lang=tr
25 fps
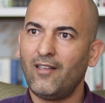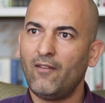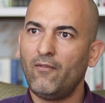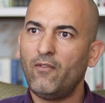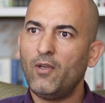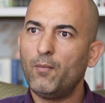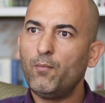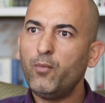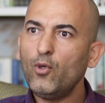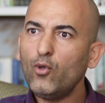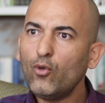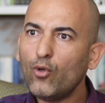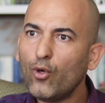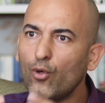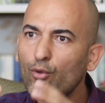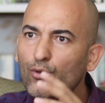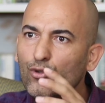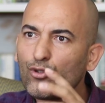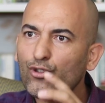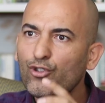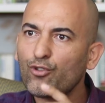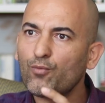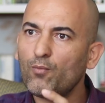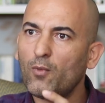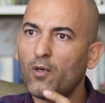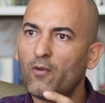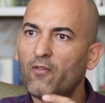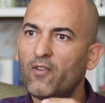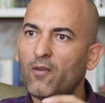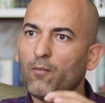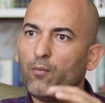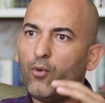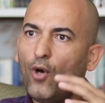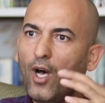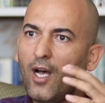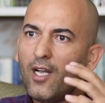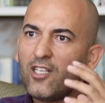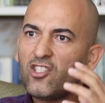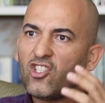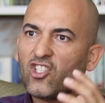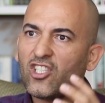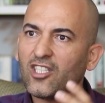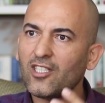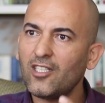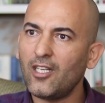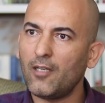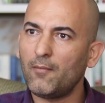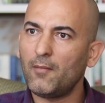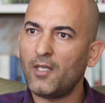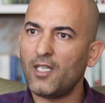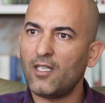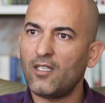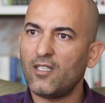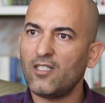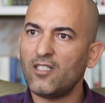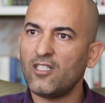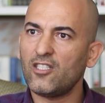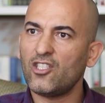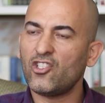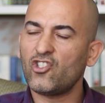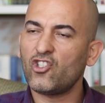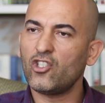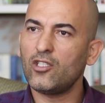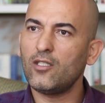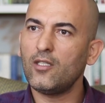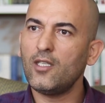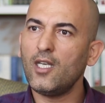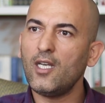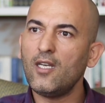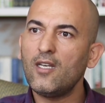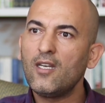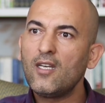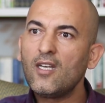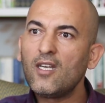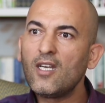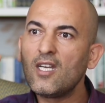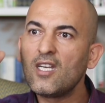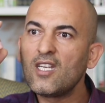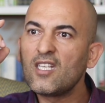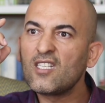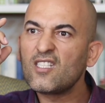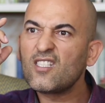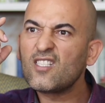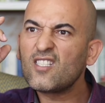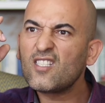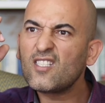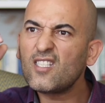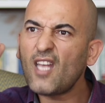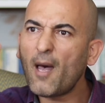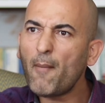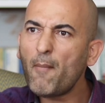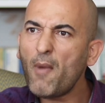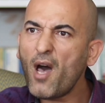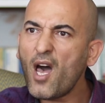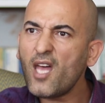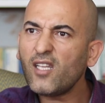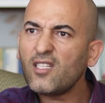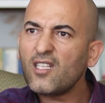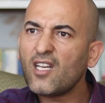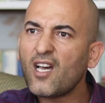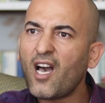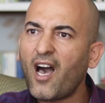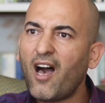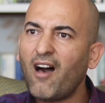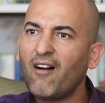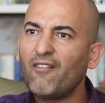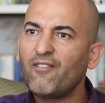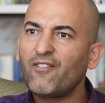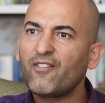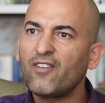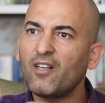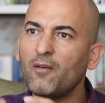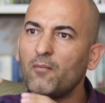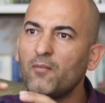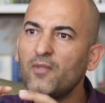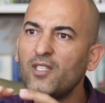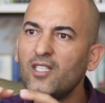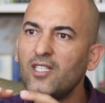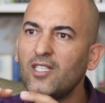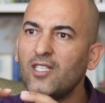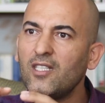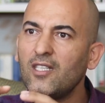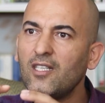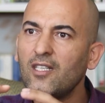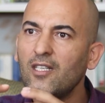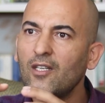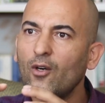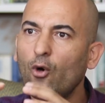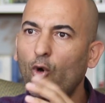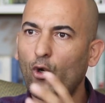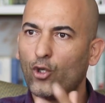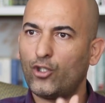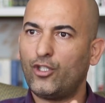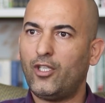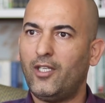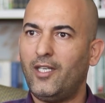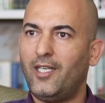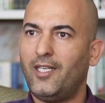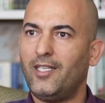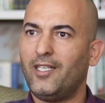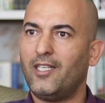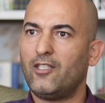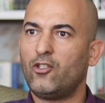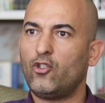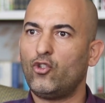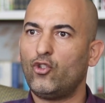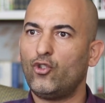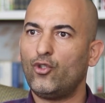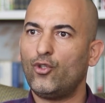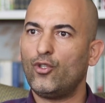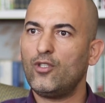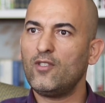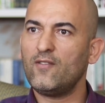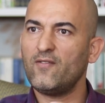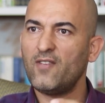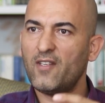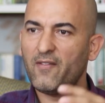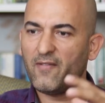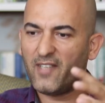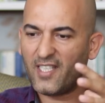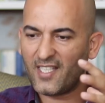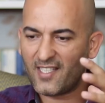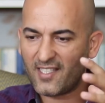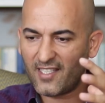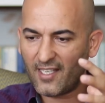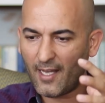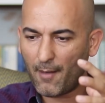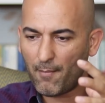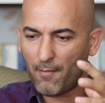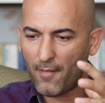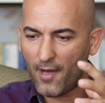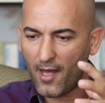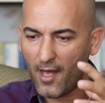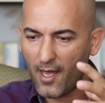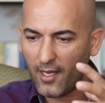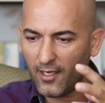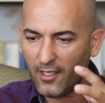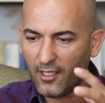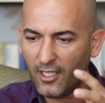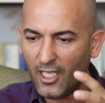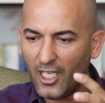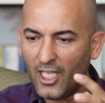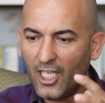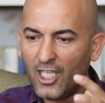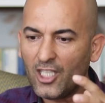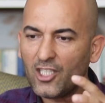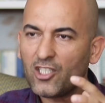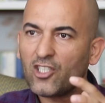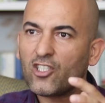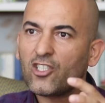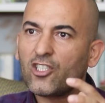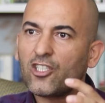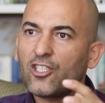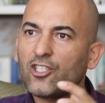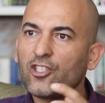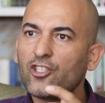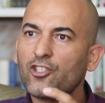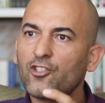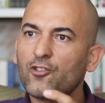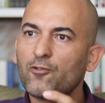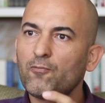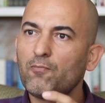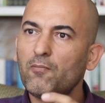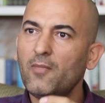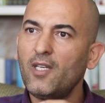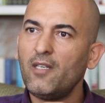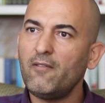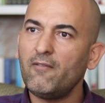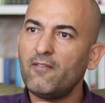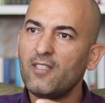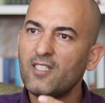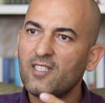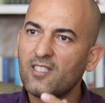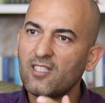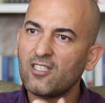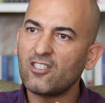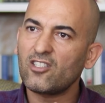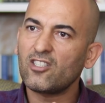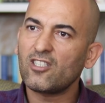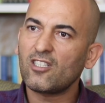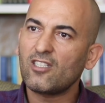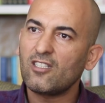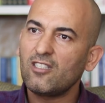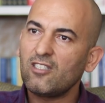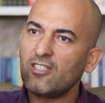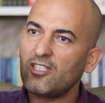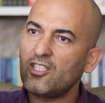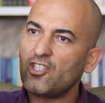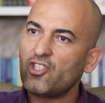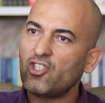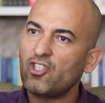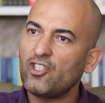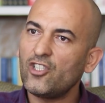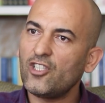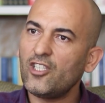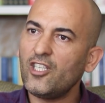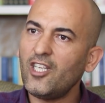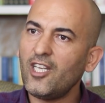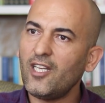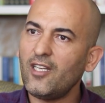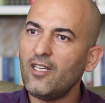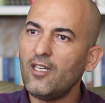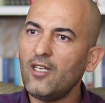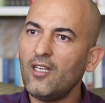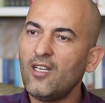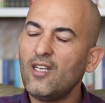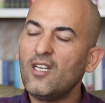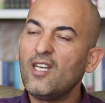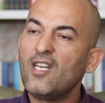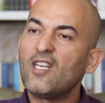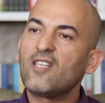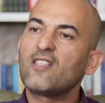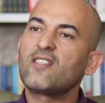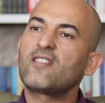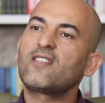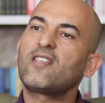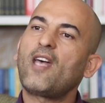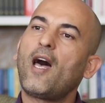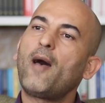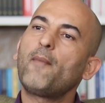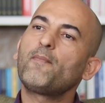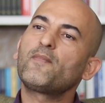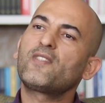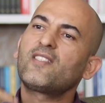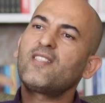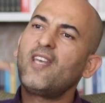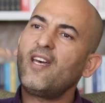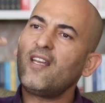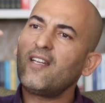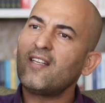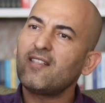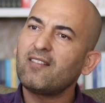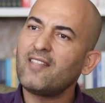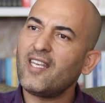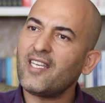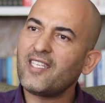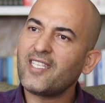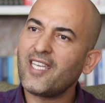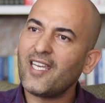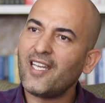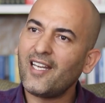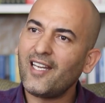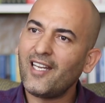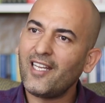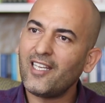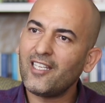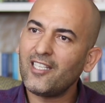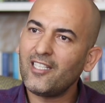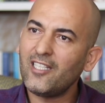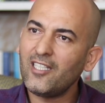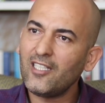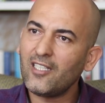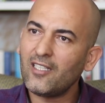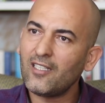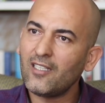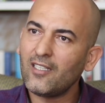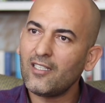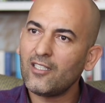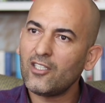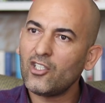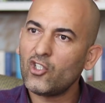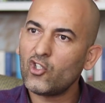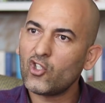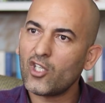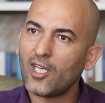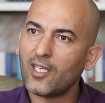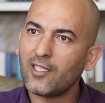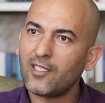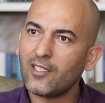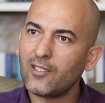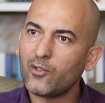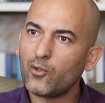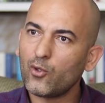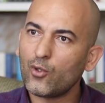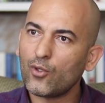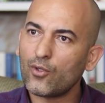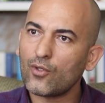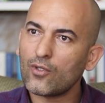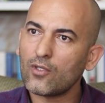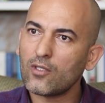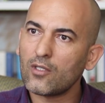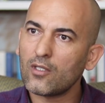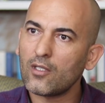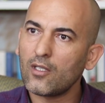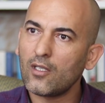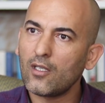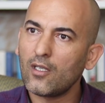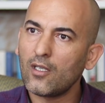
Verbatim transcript: Ve bu konuşma ve bu açıklamaların içinde zaman kavramını ortaya getiriyoruz ve ve zaman sıkışma ve sıkışıklığın içinde samsara tekerleğini icat ediyoruz.